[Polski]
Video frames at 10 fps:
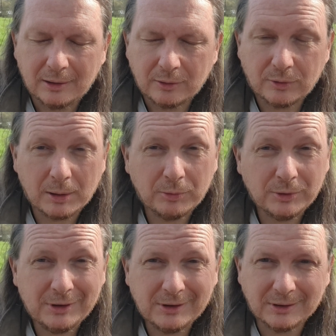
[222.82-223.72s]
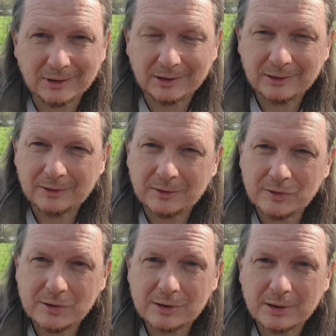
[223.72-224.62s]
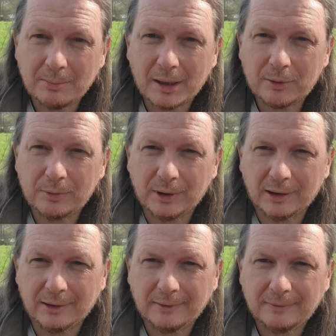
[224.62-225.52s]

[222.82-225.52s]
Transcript: któremu nigdy nic nie brakuje.